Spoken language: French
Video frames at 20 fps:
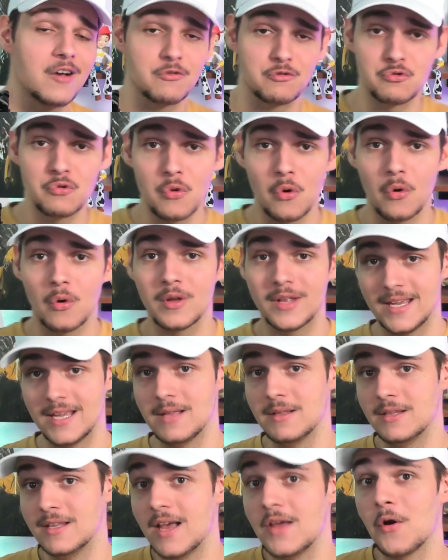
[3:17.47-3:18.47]
jour,
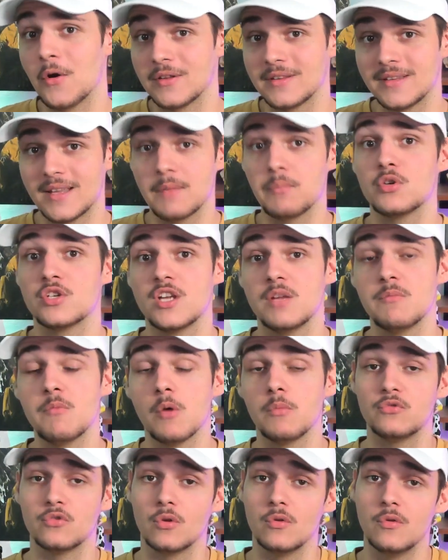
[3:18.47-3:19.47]
et d'ailleurs très prochainement,
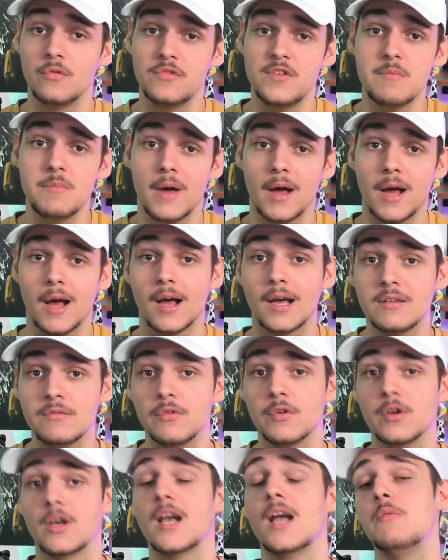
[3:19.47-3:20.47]
puisque le film bah,
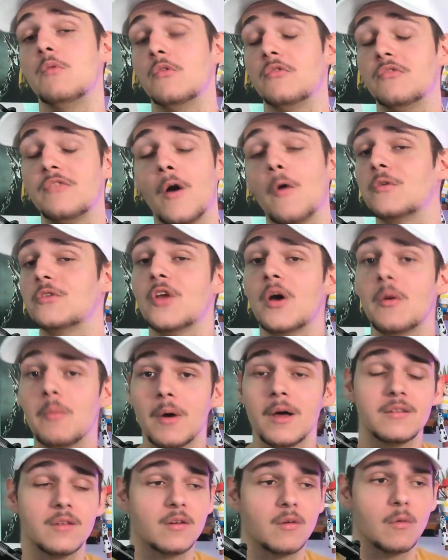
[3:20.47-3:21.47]
arrive quand même fin octobre,
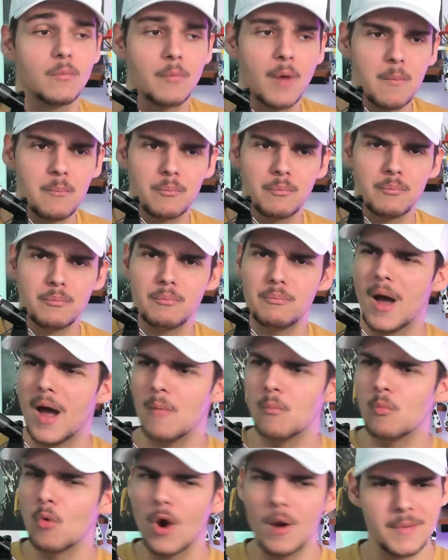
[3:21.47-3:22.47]
hein, dans bah, un
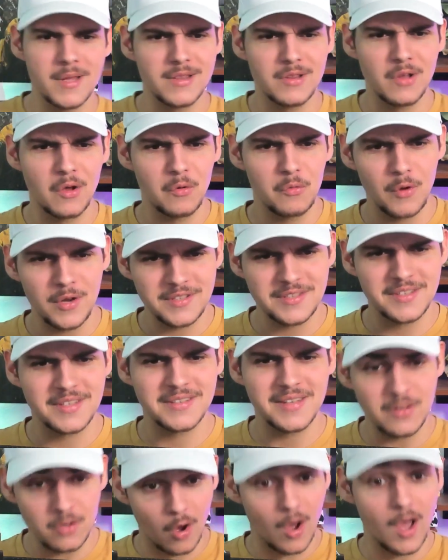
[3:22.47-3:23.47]
mois maintenant, ouais c'est
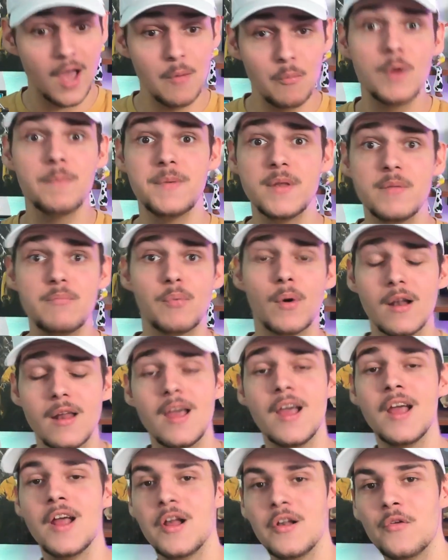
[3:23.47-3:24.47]
ça, dans un mois pile poil,
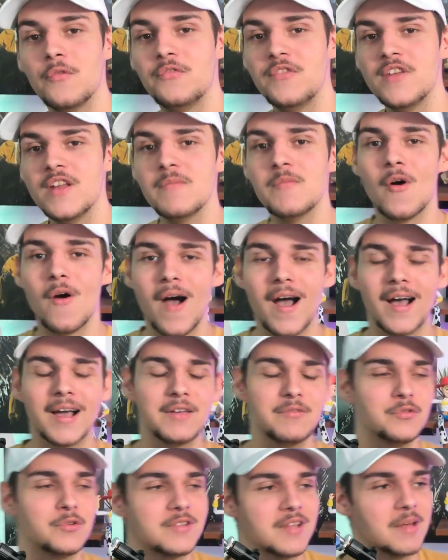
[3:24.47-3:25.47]
le film
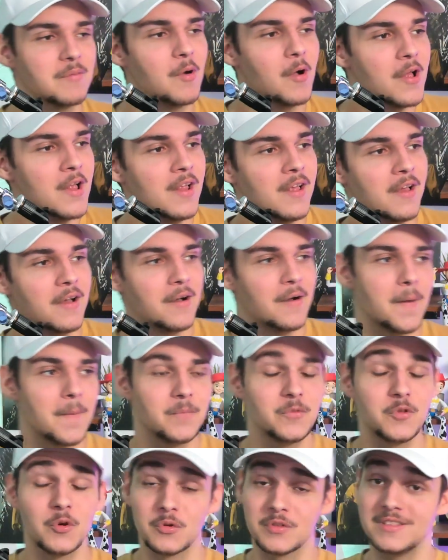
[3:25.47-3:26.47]
arrive notamment, euh,
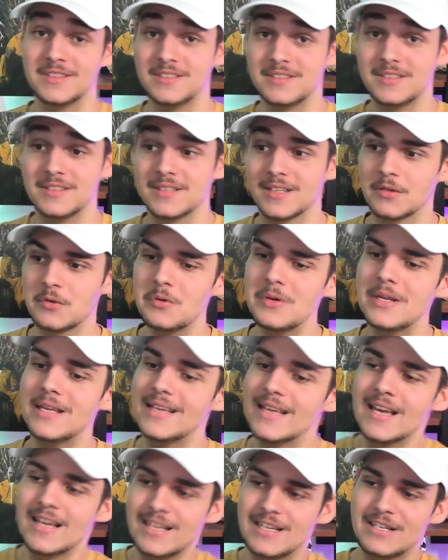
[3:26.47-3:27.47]
donc c'est très cool, et,
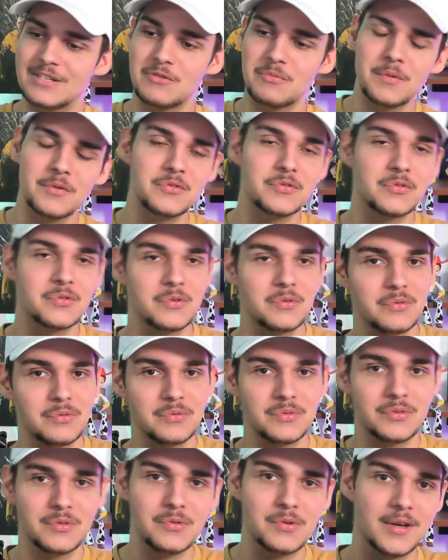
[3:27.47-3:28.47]
je pense
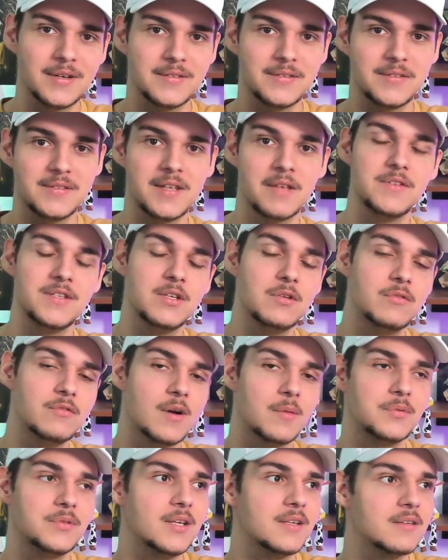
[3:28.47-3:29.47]
que le reste de sa vidéo va
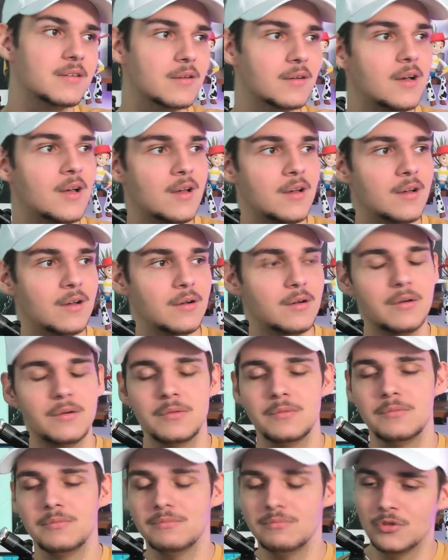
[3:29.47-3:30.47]
peut-être euh,
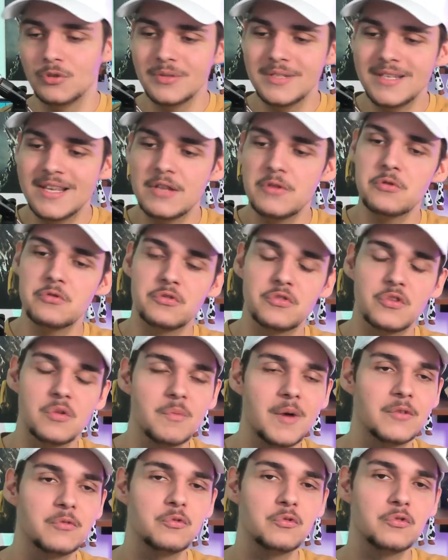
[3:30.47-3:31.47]
donner lieu justement
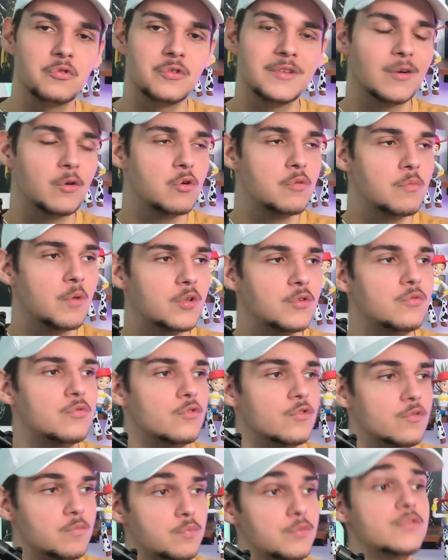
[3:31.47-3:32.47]
à tout ce déroulement de news,
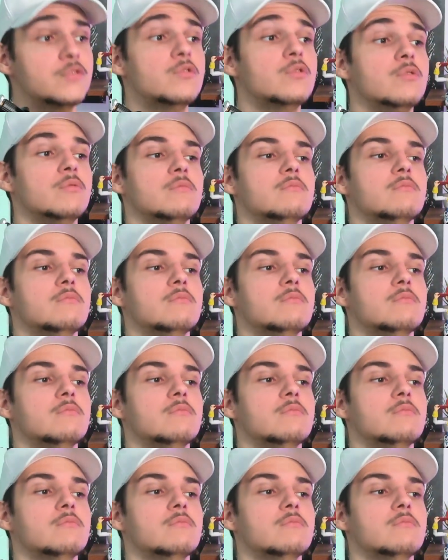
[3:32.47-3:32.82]
puisque,